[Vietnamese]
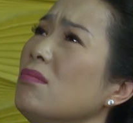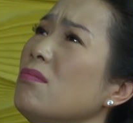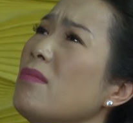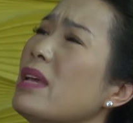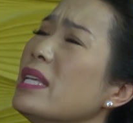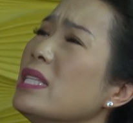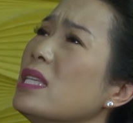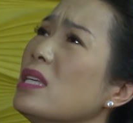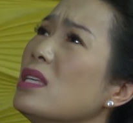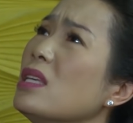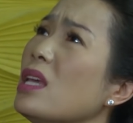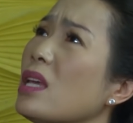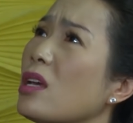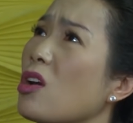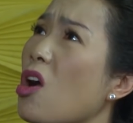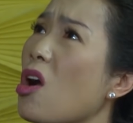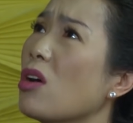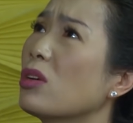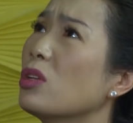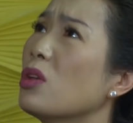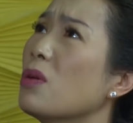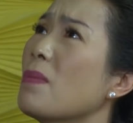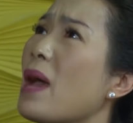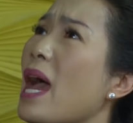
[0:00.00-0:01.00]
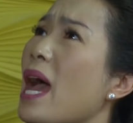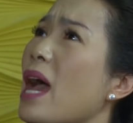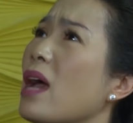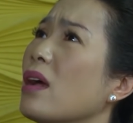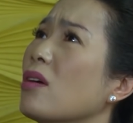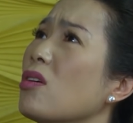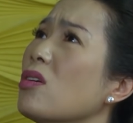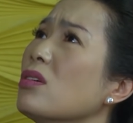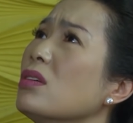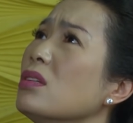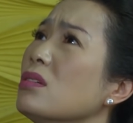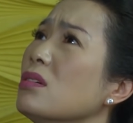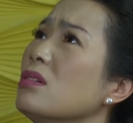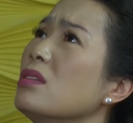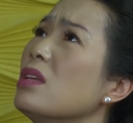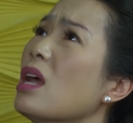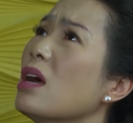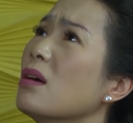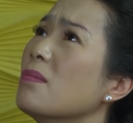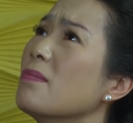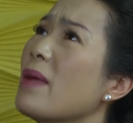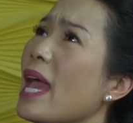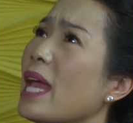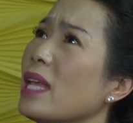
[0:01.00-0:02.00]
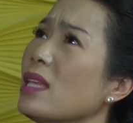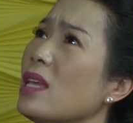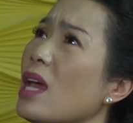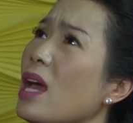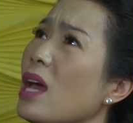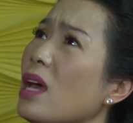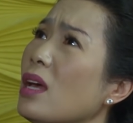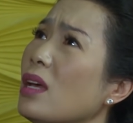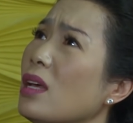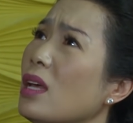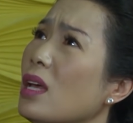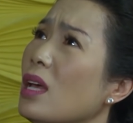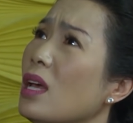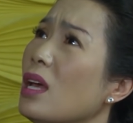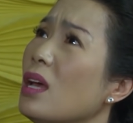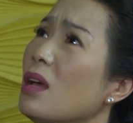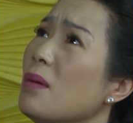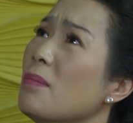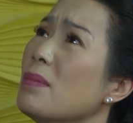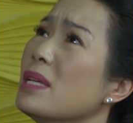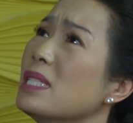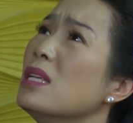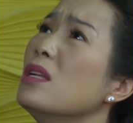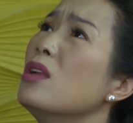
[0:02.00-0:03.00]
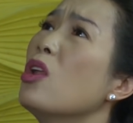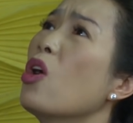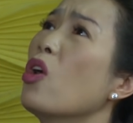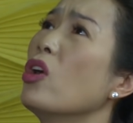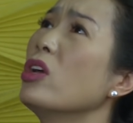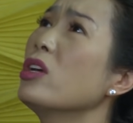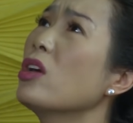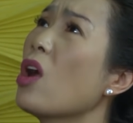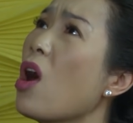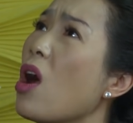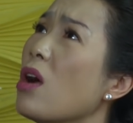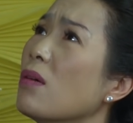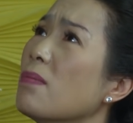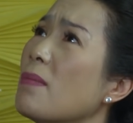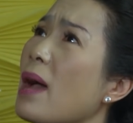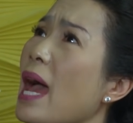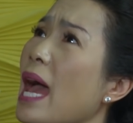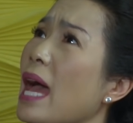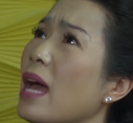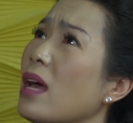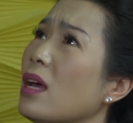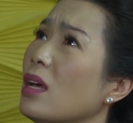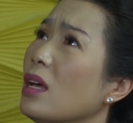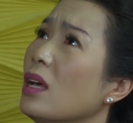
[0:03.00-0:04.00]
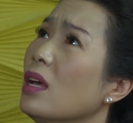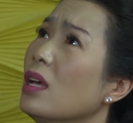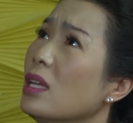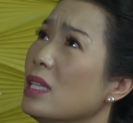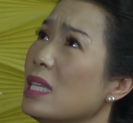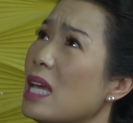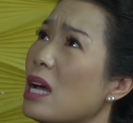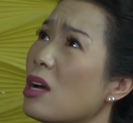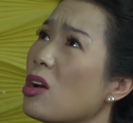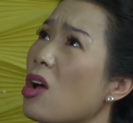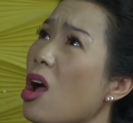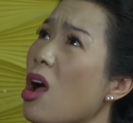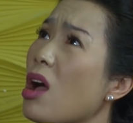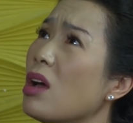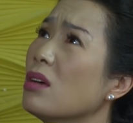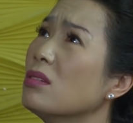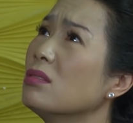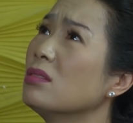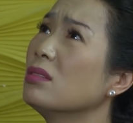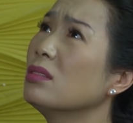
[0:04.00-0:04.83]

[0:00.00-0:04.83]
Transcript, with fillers: Mẹ chỉ vì con thôi mà Con đừng có giận mẹ nha Mẹ xin lỗi con mà Nha con